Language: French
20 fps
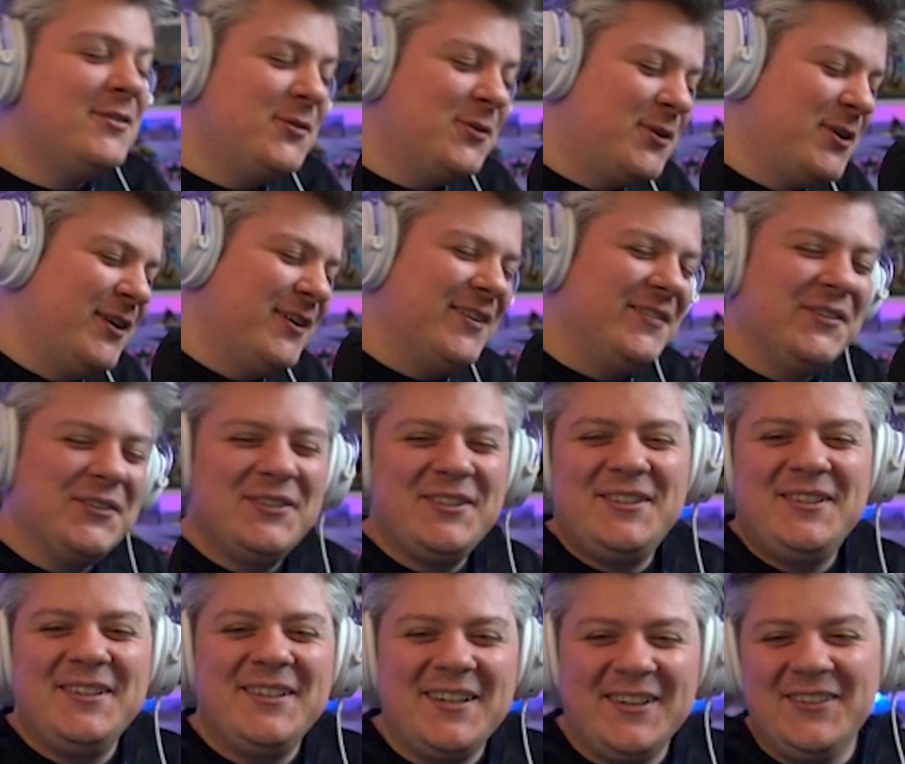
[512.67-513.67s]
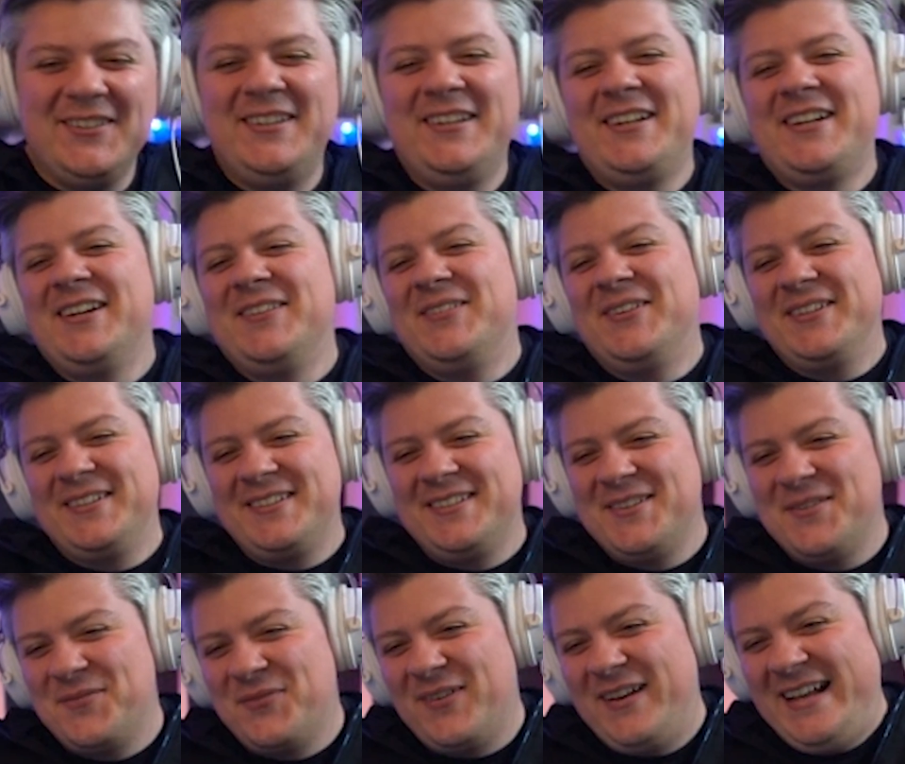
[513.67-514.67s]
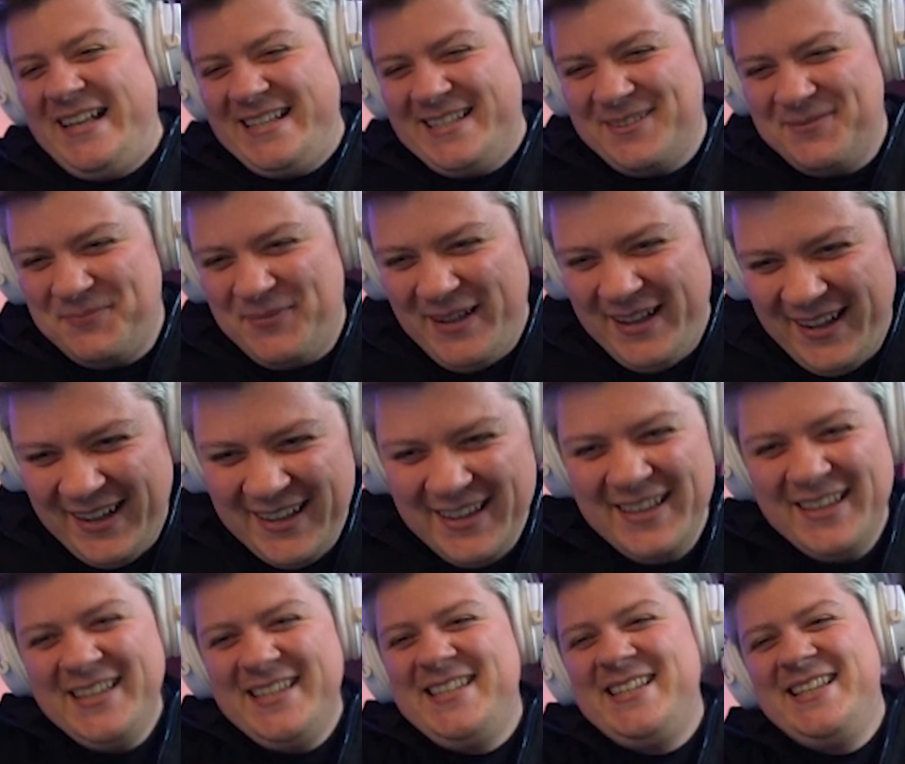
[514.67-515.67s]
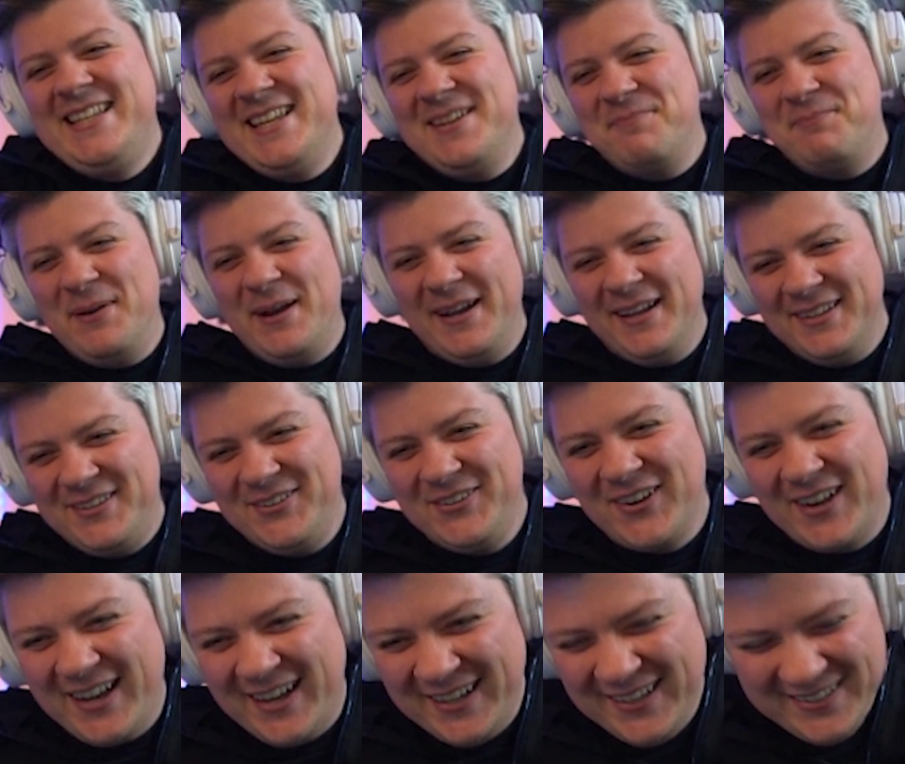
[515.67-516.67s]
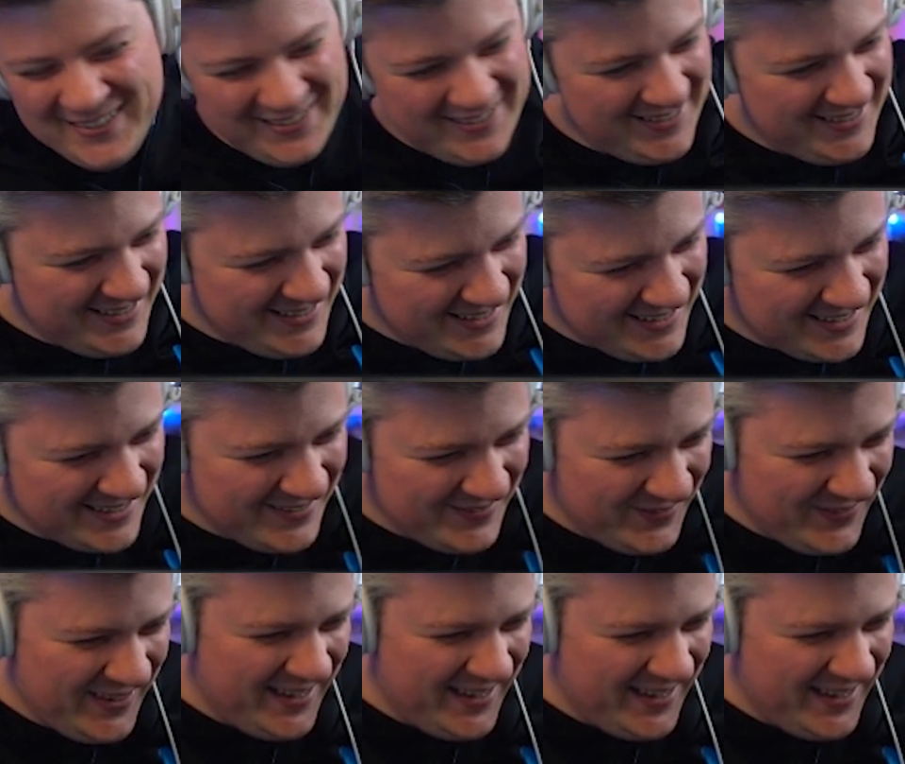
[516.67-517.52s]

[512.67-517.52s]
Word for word: tu commences, tu, quand il commence une phrase par ce n'est pas du racisme.